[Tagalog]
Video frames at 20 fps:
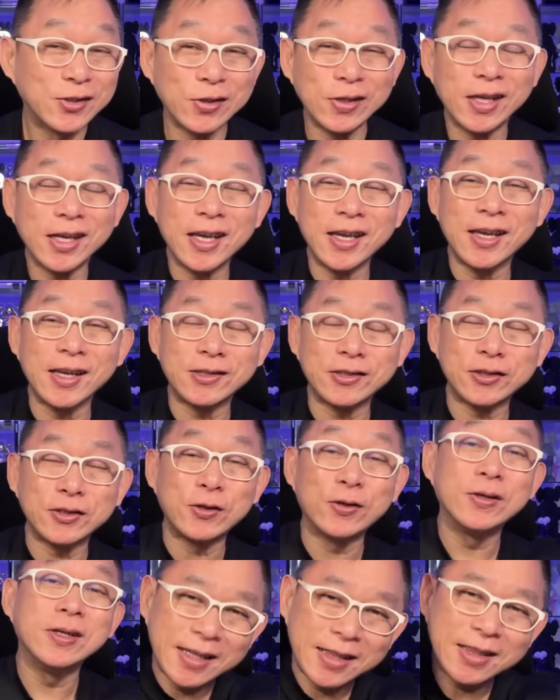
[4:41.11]
so nagigets
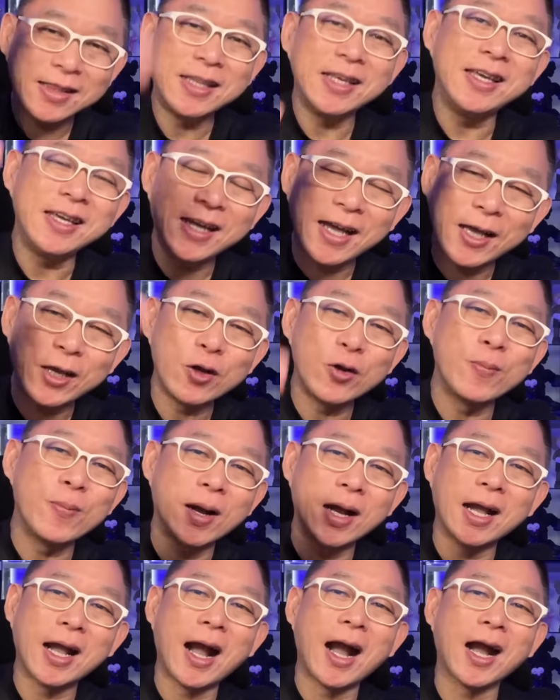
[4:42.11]
nyo, hindi kayo
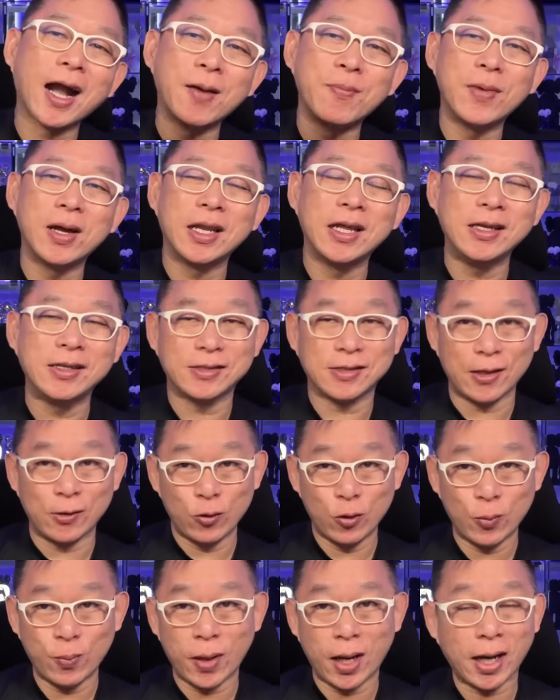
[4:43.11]
magkakamali sa
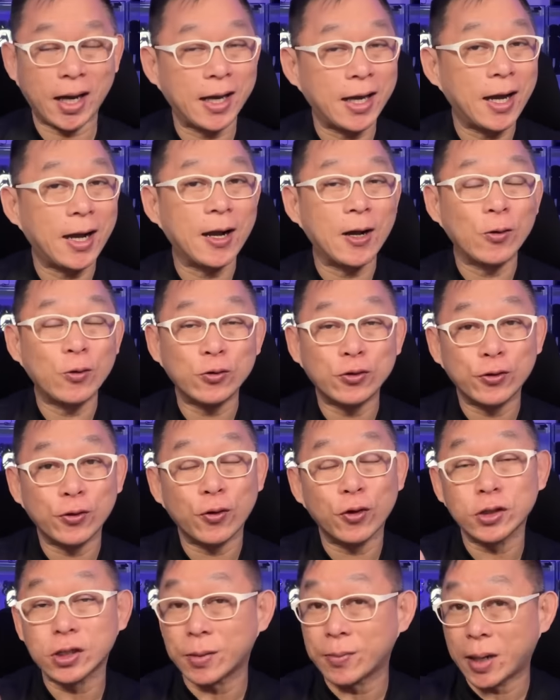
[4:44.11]
lupa. Kaya nga gusto
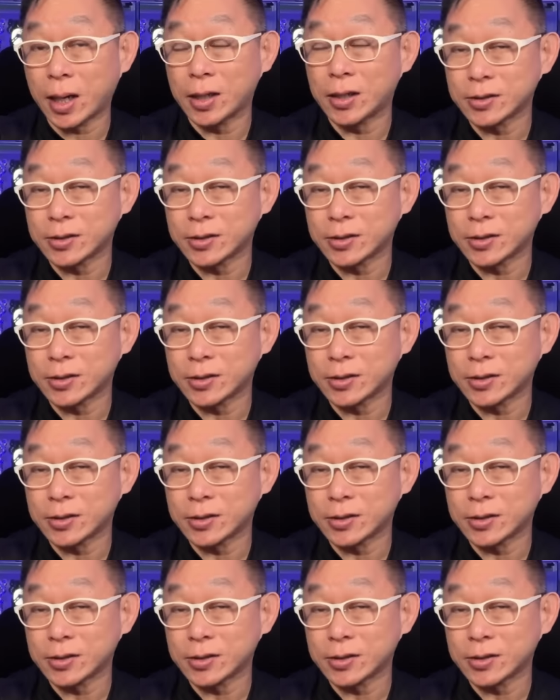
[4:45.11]
ko sa mga